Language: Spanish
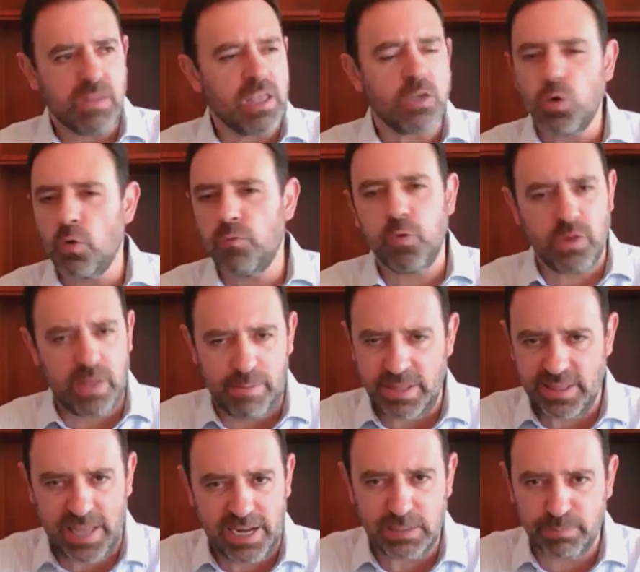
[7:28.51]
y son
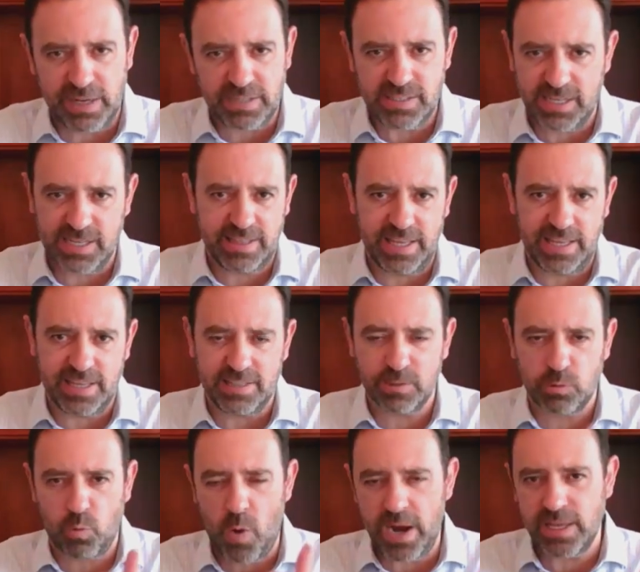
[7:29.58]
fundamentales para
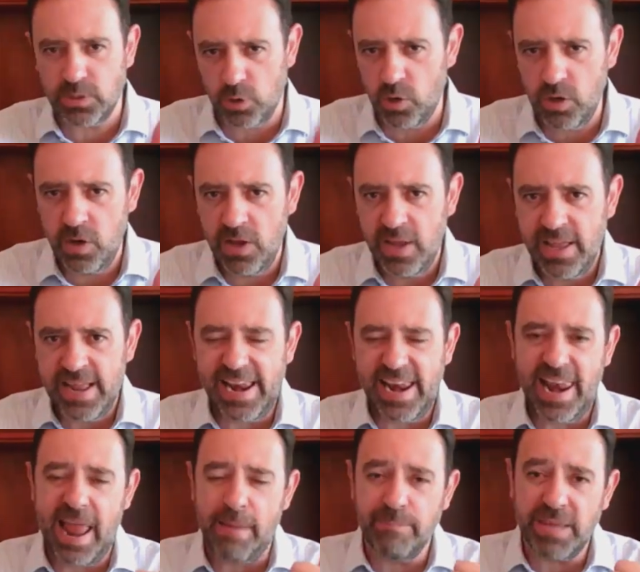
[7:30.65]
Zacatecas. ¿Cuáles son?
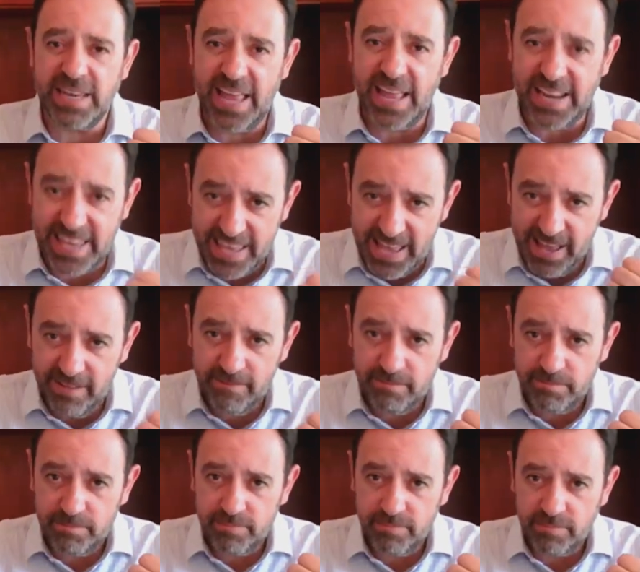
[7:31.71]
La
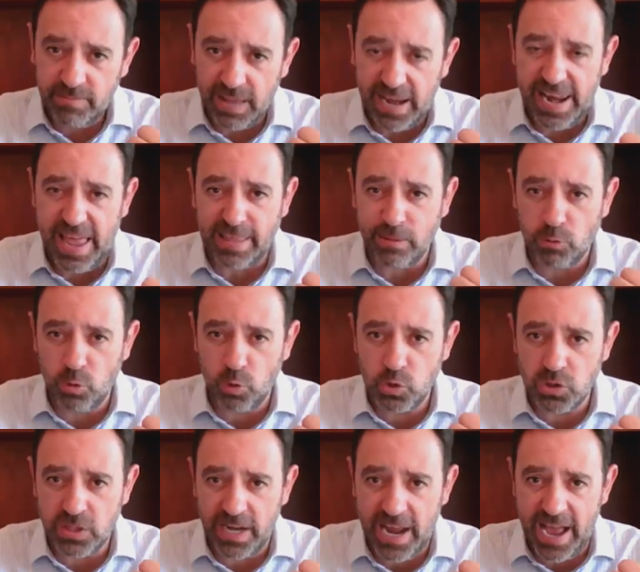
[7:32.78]
minería, la
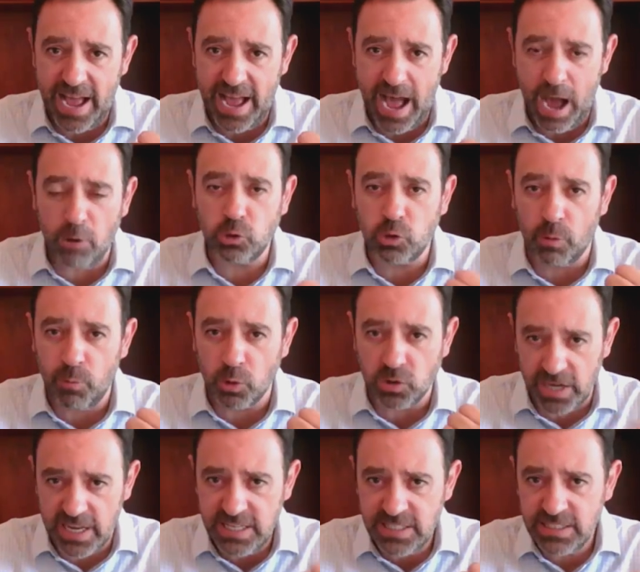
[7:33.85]
industria
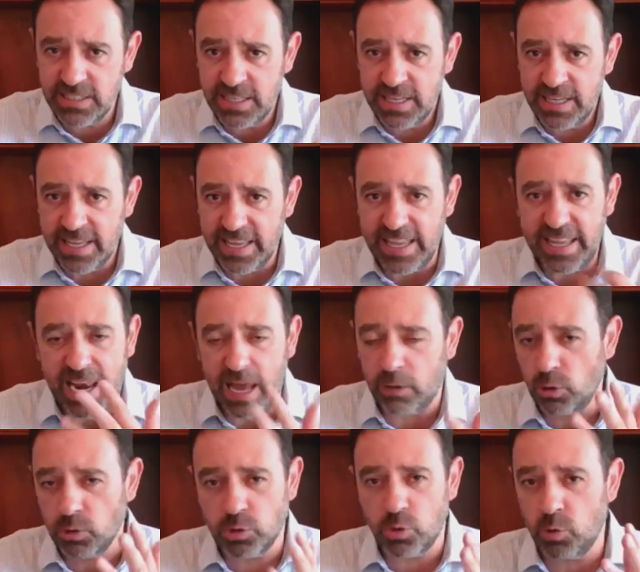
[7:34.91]
automotriz y la
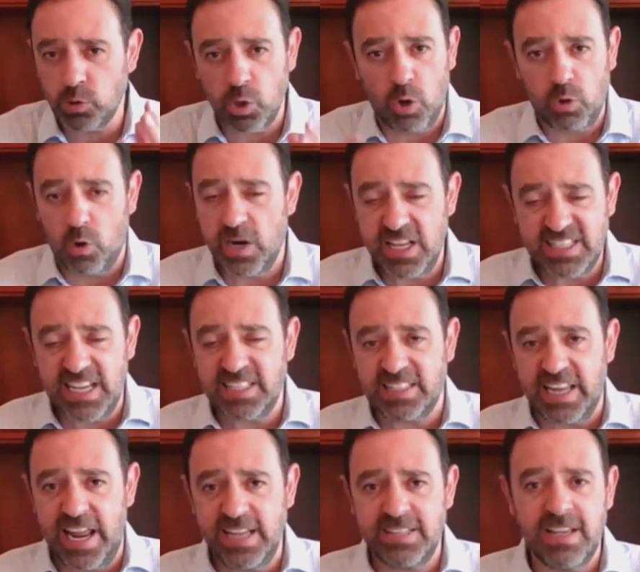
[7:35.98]
construcción. Con
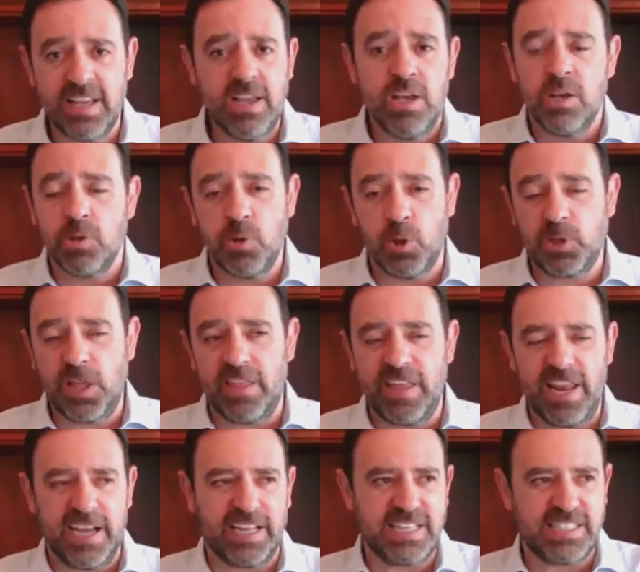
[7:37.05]
esas tres, yo te
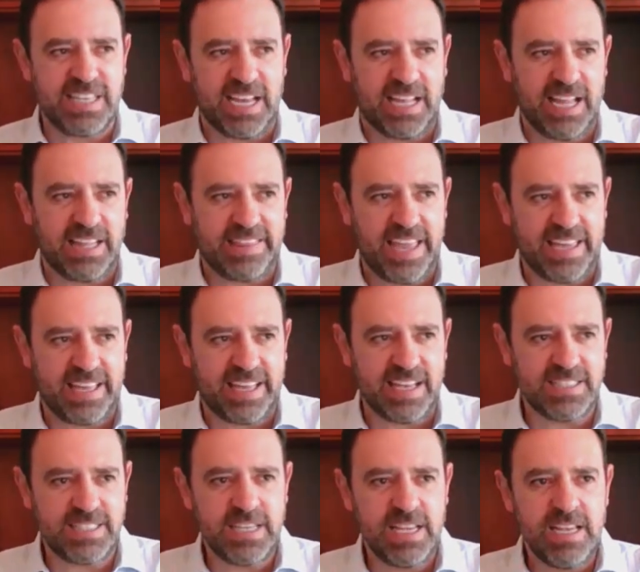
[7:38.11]
diría que en
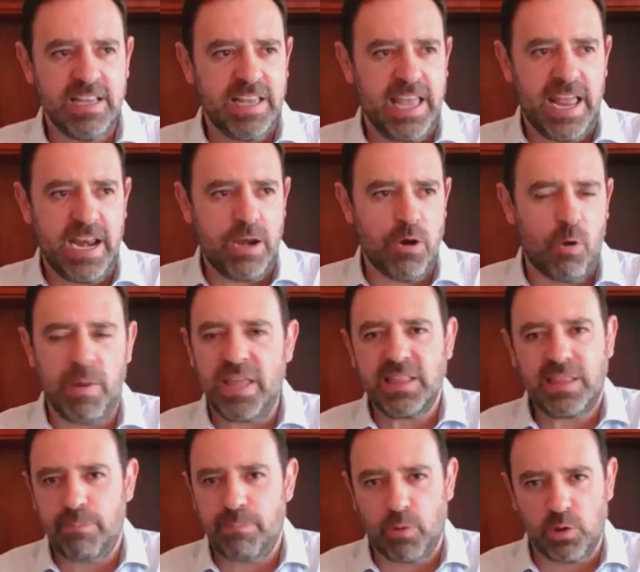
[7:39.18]
Zacatecas el
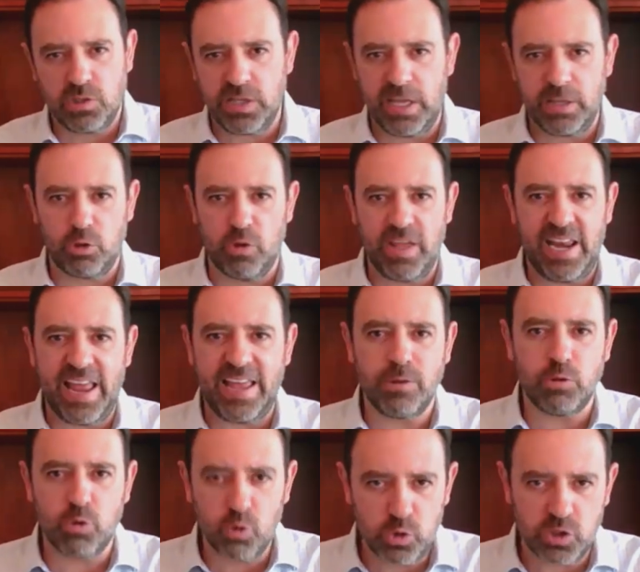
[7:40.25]
90% de la
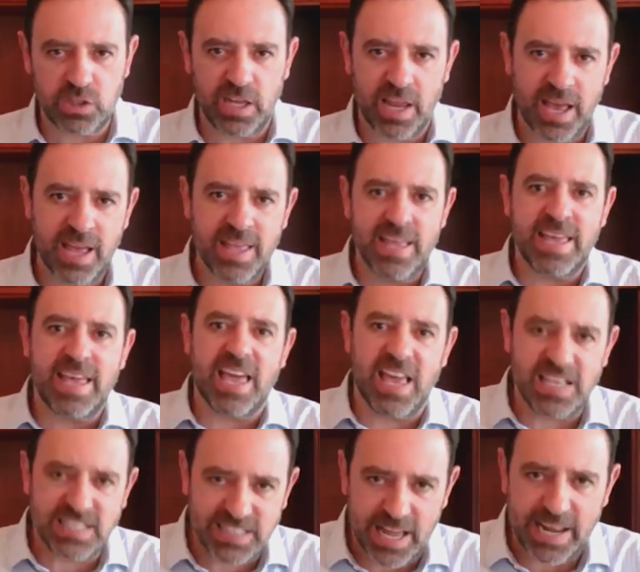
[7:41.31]
industria
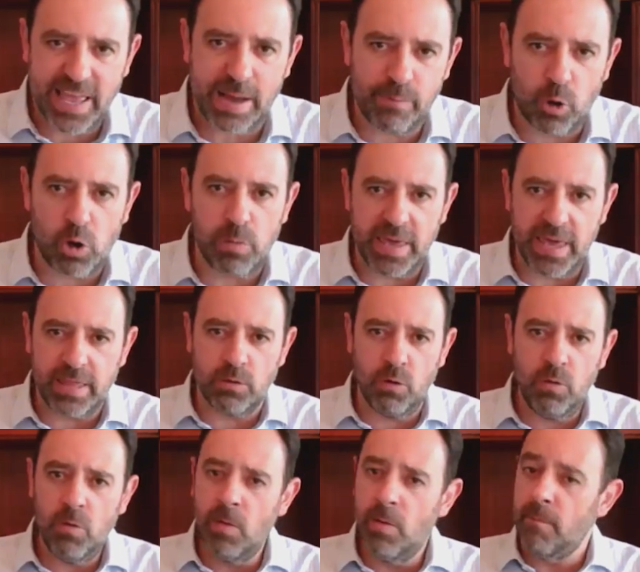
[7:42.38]
estaría
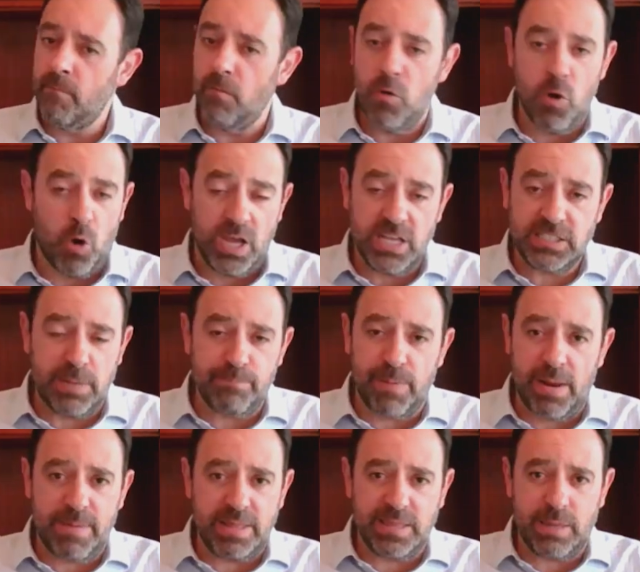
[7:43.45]
volviendo. No es
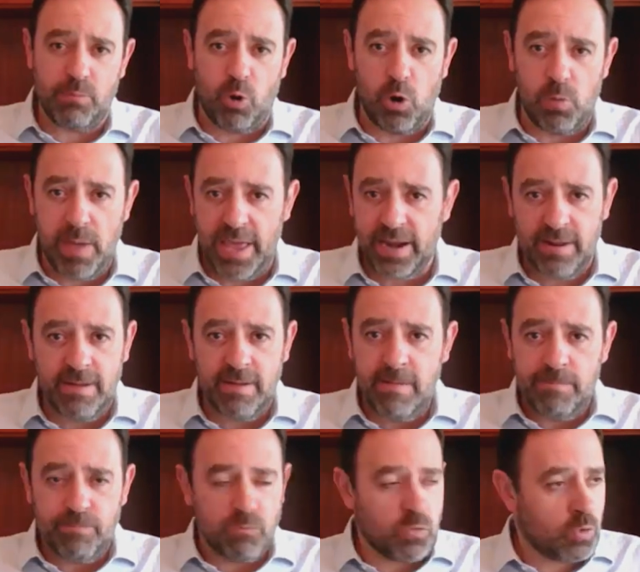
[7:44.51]
simplemente volver
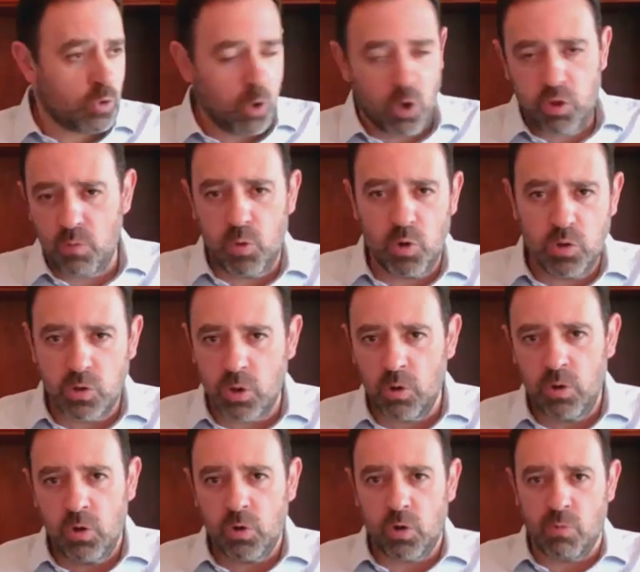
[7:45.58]
todo
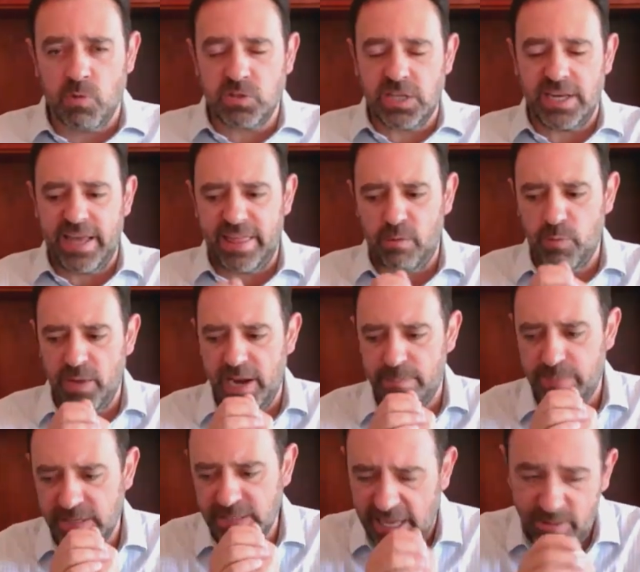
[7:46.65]
mundo, como si nada hubiera
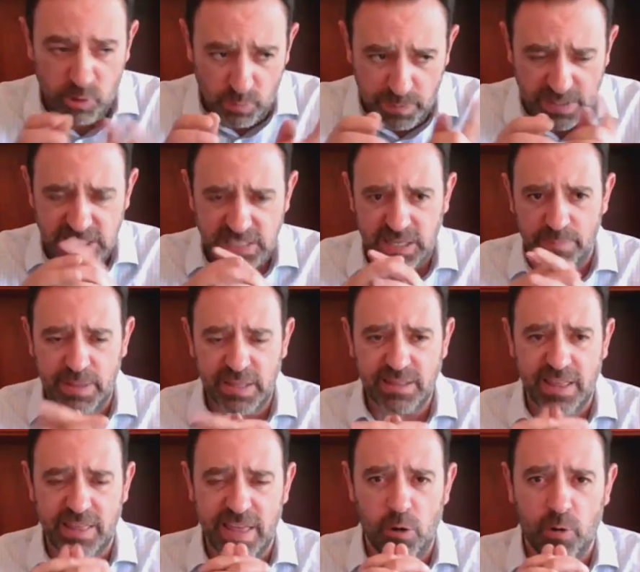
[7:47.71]
pasado. Yo
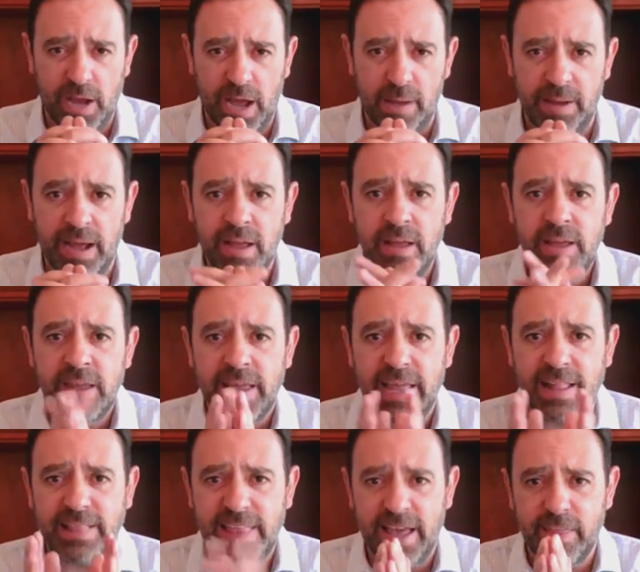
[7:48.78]
precisamente dialogaba
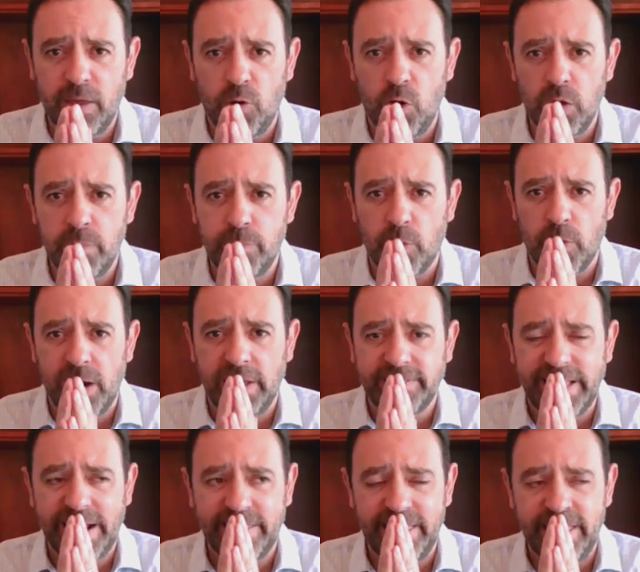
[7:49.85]
el día de hoy por la
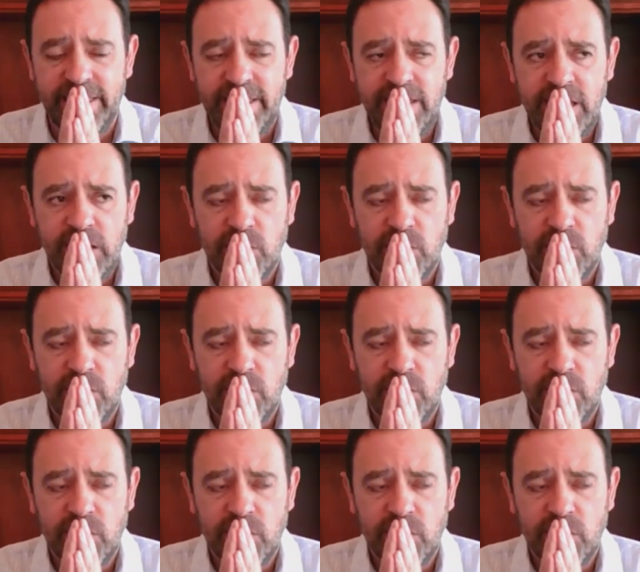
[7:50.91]
tarde